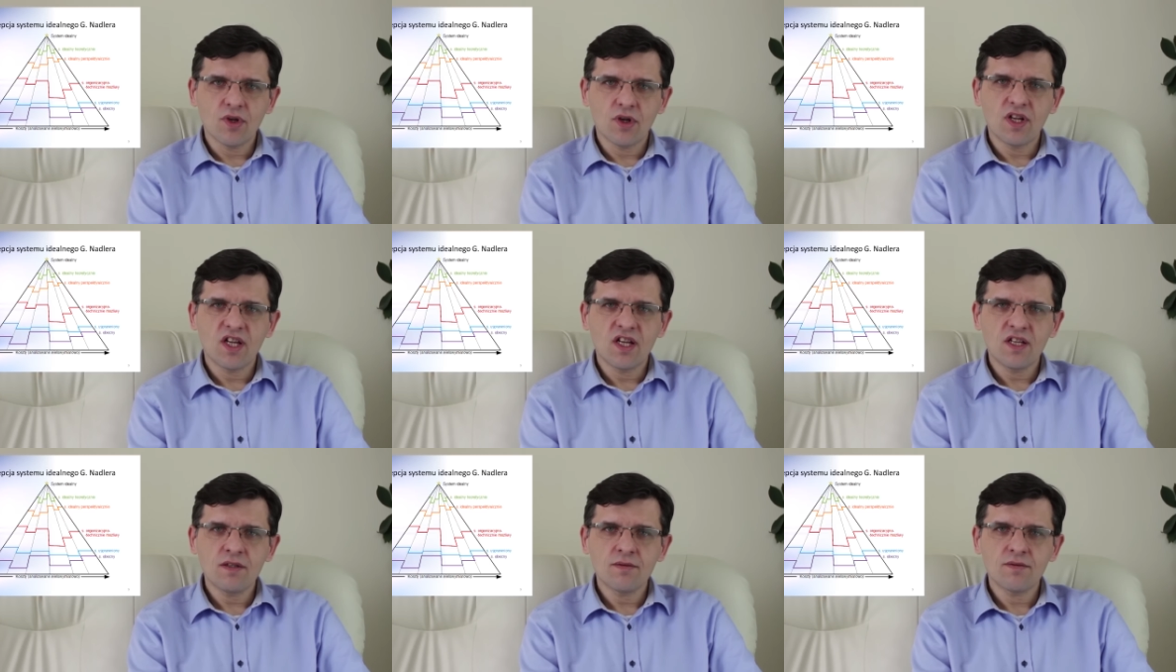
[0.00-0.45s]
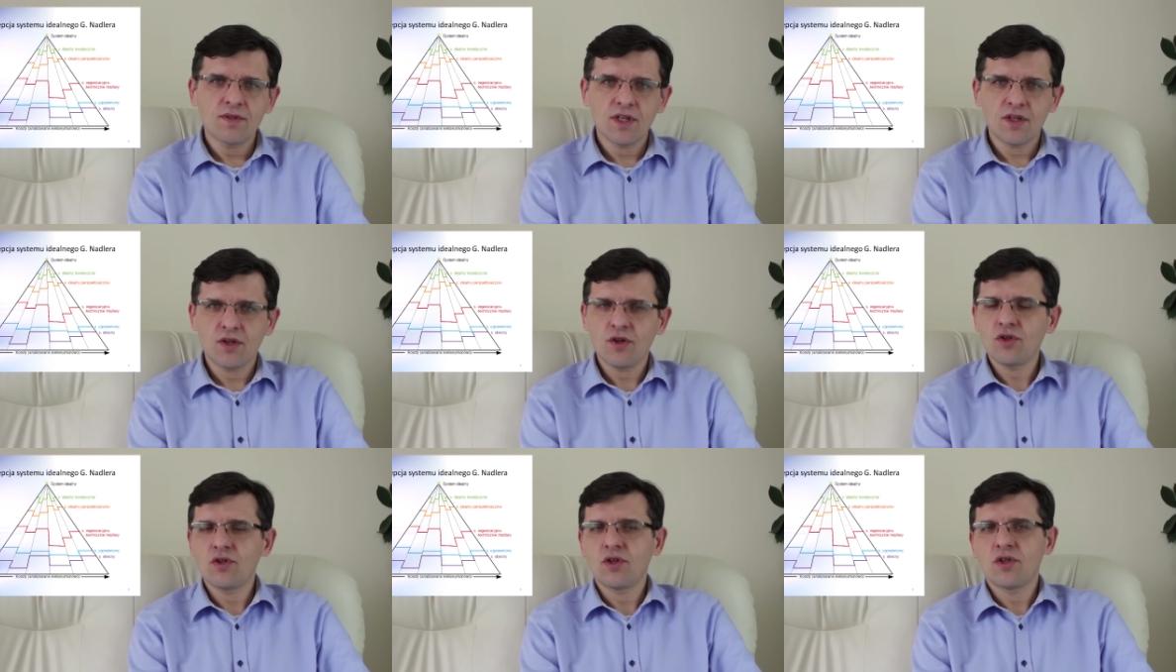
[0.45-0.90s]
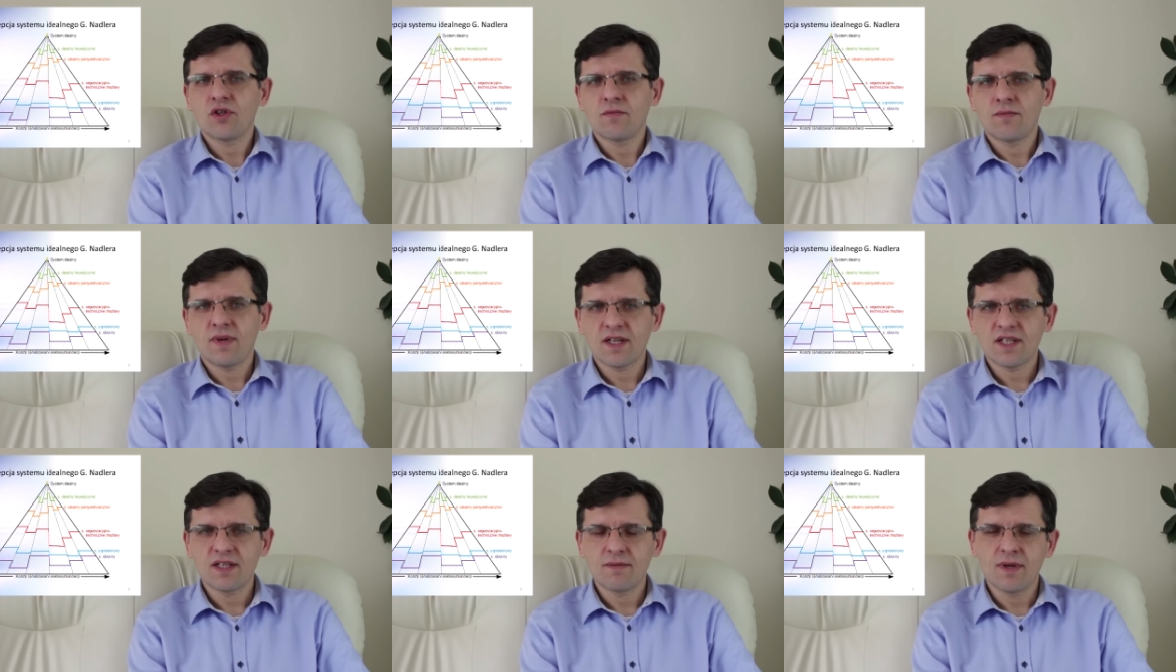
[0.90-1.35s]
dole te koszty są
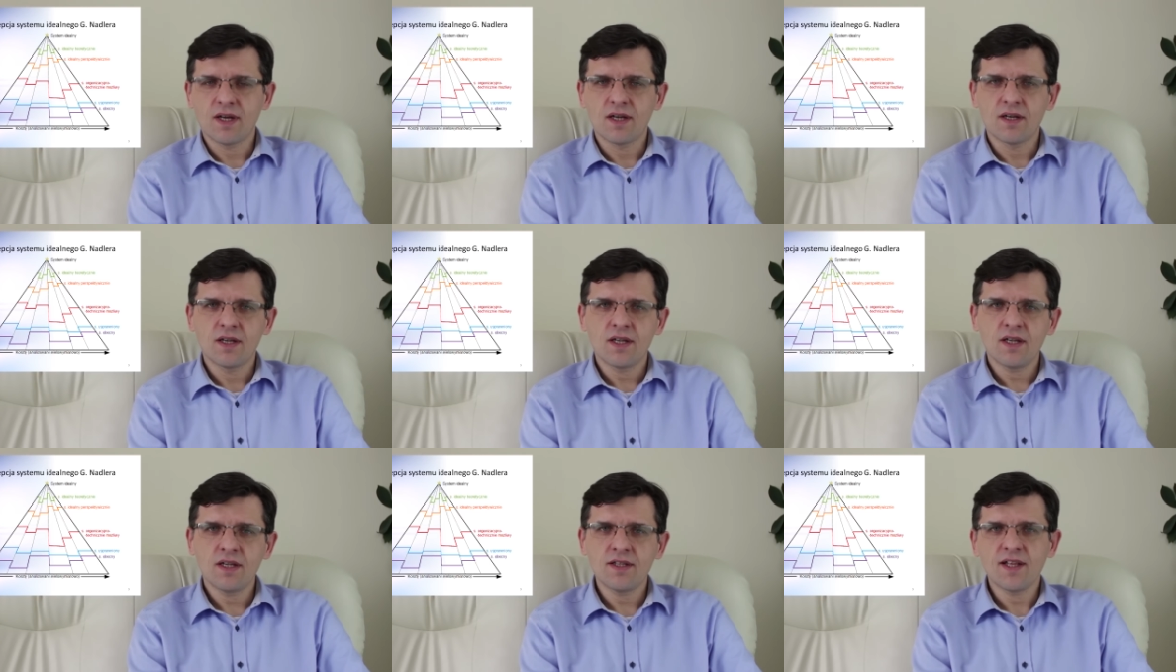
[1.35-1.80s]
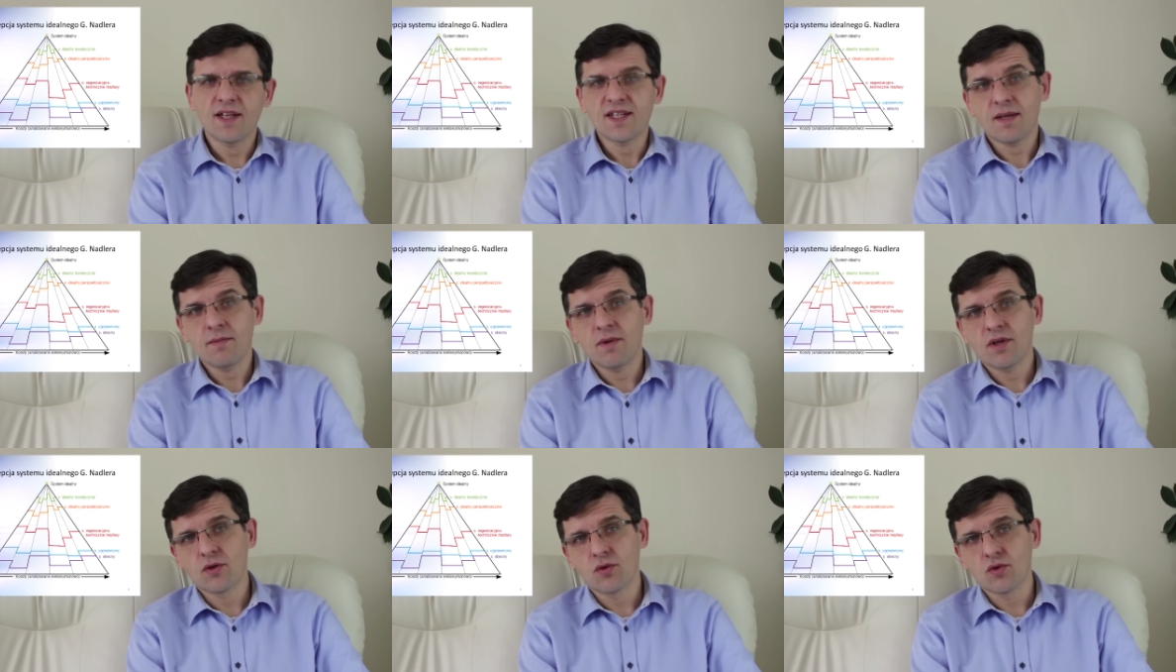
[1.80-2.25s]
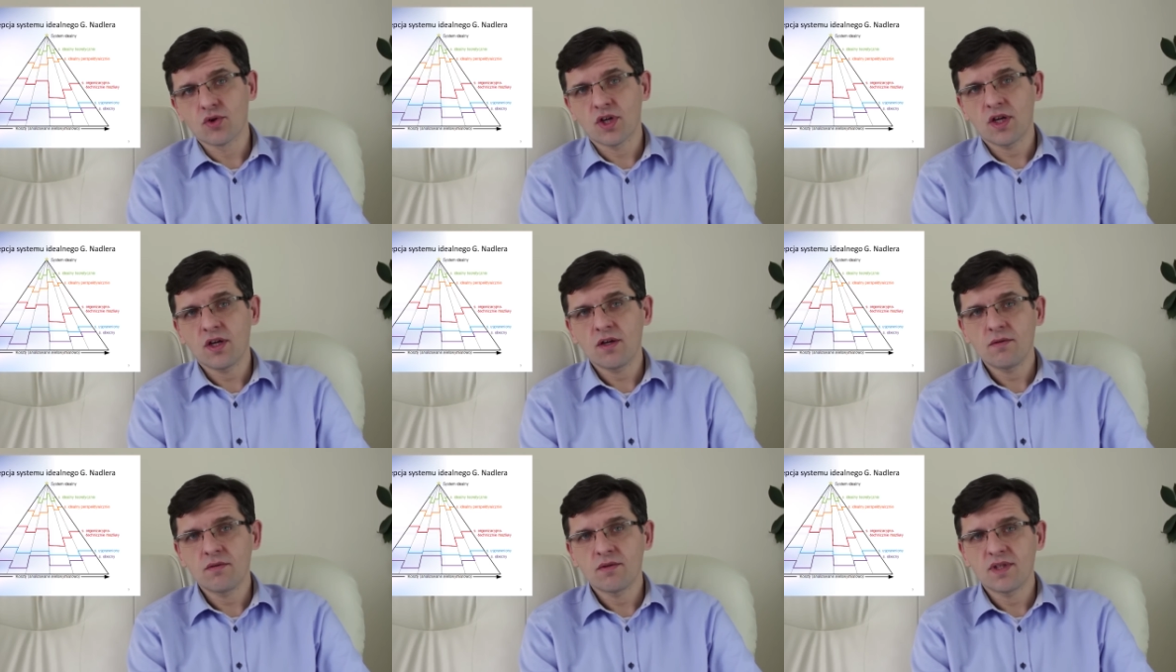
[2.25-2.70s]
maksymalne, na samej
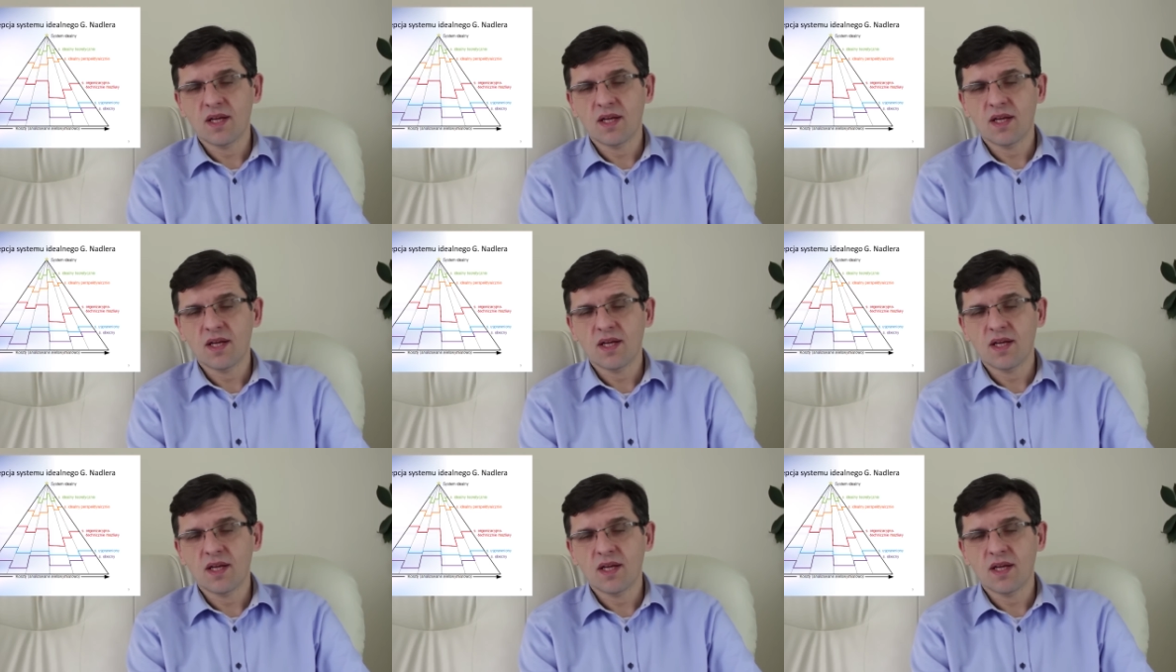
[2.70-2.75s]
górze,